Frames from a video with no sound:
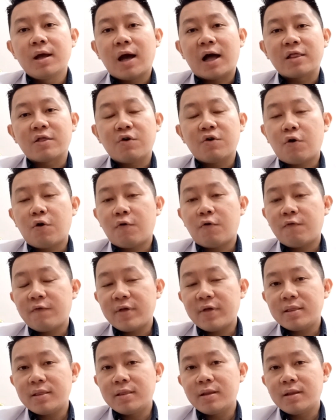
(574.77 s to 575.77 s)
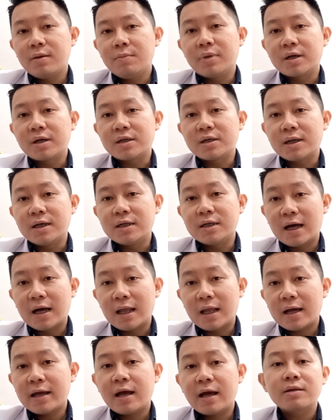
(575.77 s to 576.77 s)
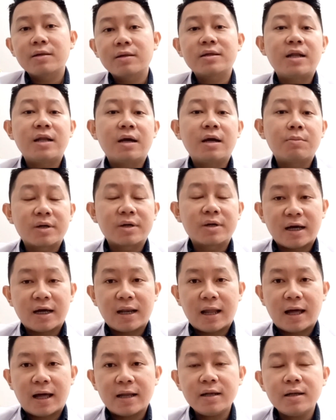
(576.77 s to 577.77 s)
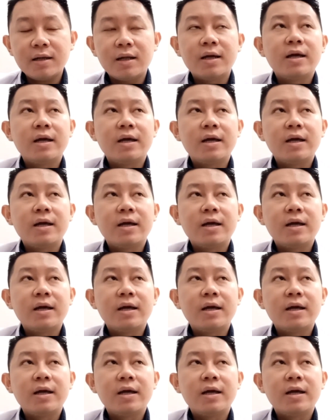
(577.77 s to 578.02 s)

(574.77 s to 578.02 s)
atau COVID bergejala yang sedang berjalan.